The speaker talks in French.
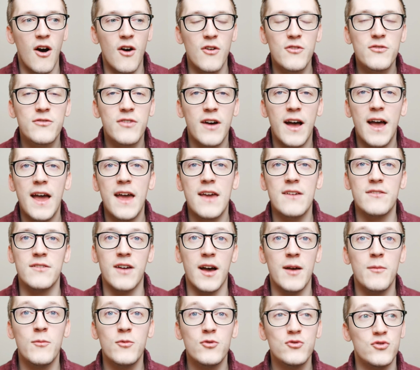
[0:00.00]
en vrai et
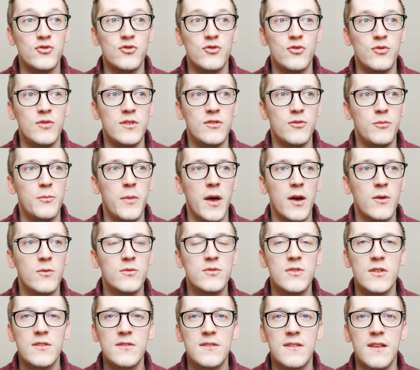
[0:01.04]
vraiment je suis super
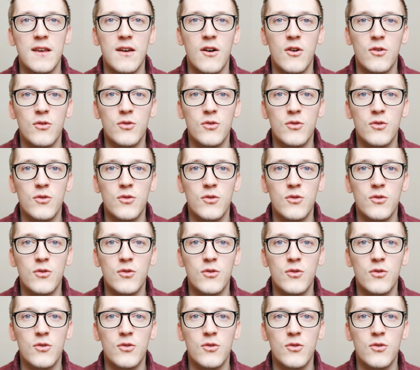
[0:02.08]
content de ces